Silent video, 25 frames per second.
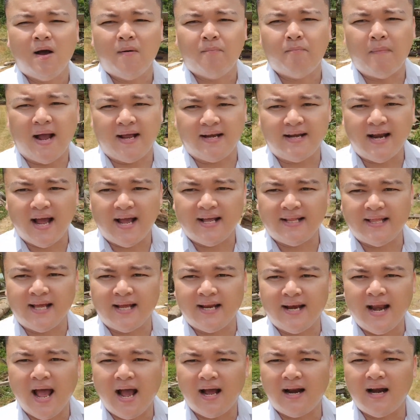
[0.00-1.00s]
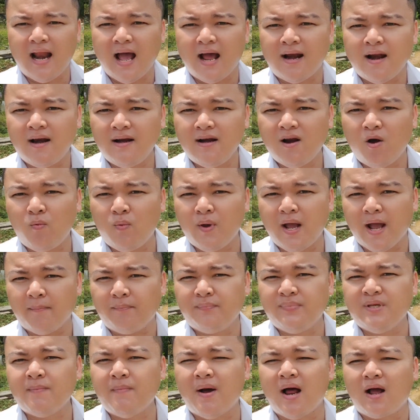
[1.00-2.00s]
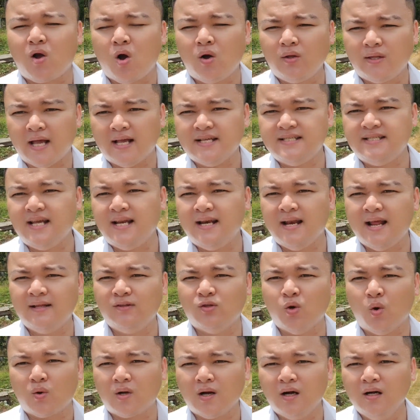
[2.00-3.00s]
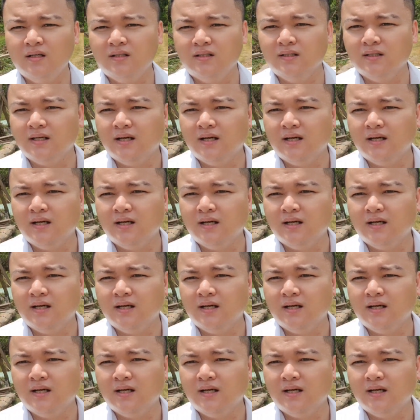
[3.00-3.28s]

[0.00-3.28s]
Mảnh này thì đang là đất nông nghiệp nhưng mà có thể xin lên thổ cư.